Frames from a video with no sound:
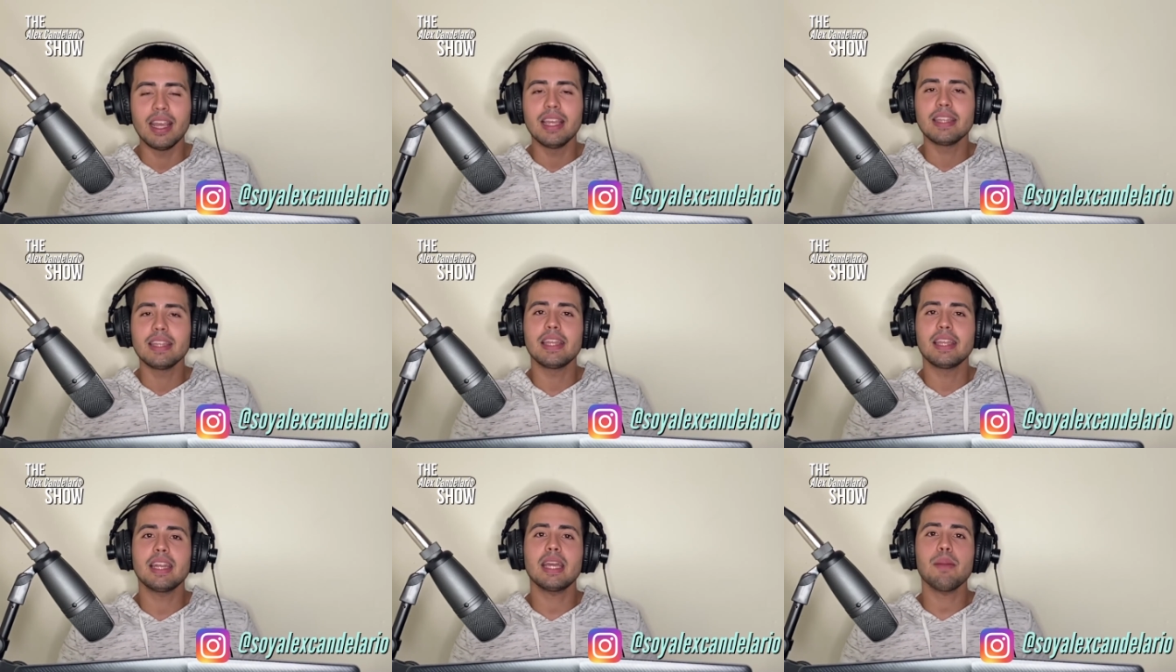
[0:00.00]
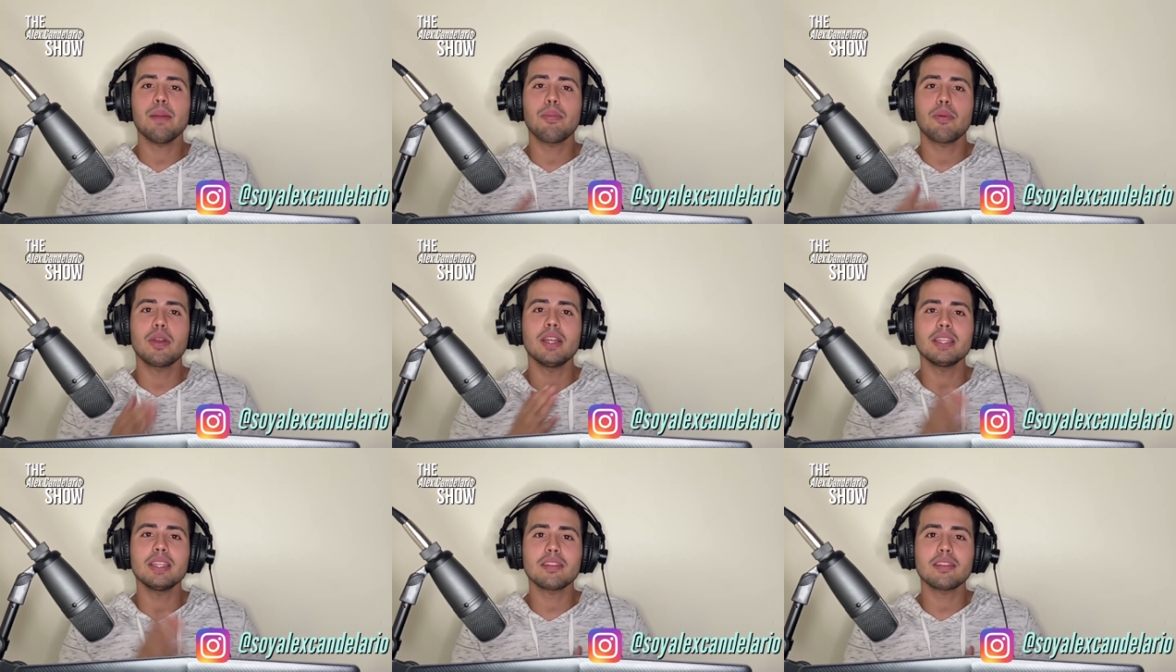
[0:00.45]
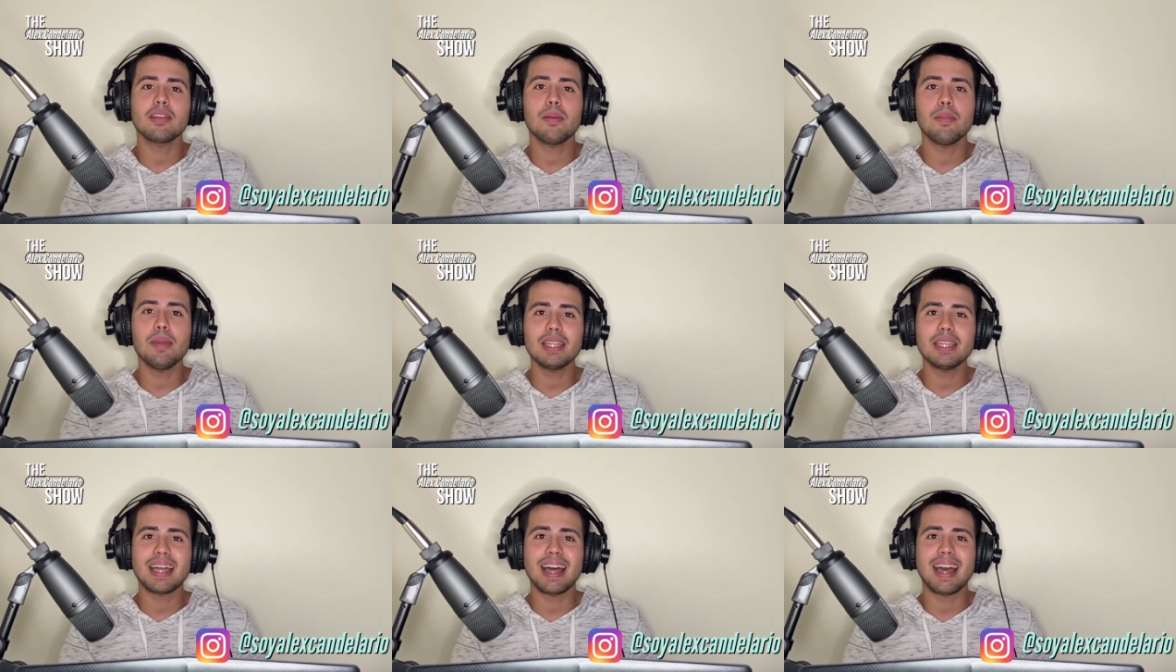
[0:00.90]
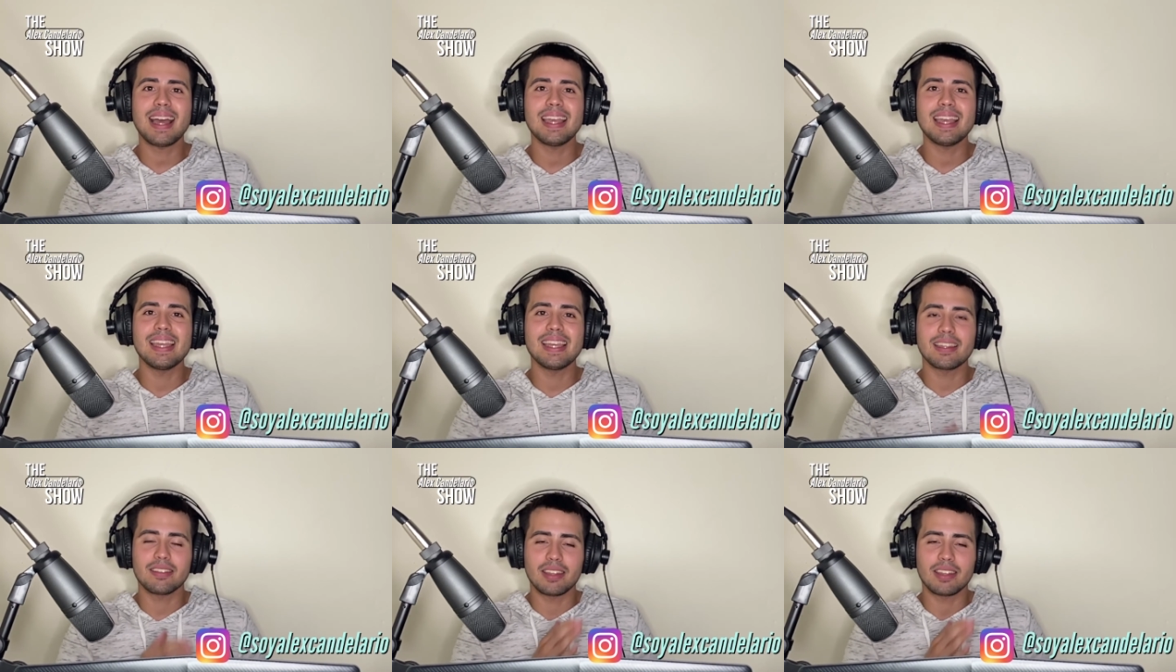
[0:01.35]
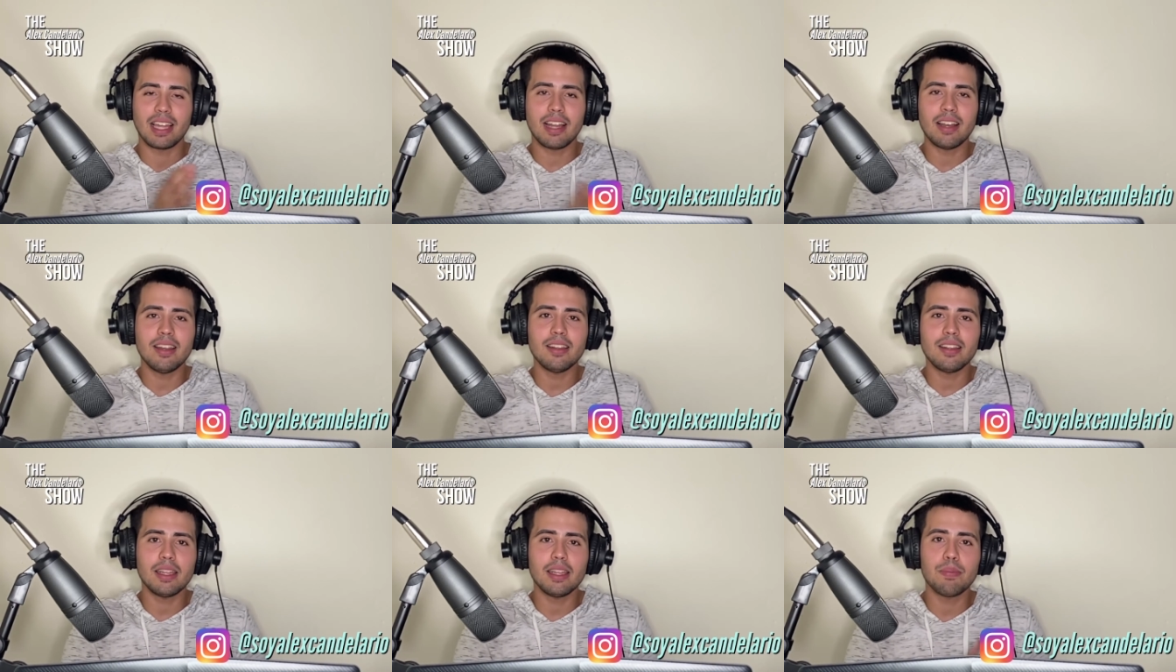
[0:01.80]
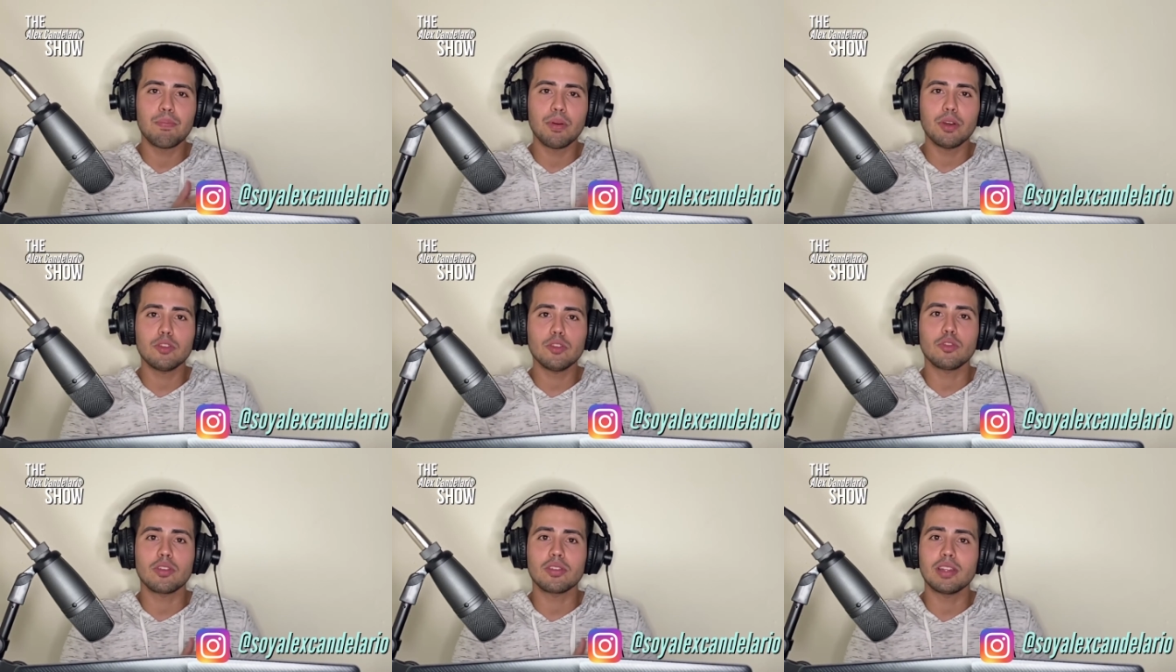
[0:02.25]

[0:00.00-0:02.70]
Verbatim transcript: tienes que ponerte esa meta y estar dispuesto a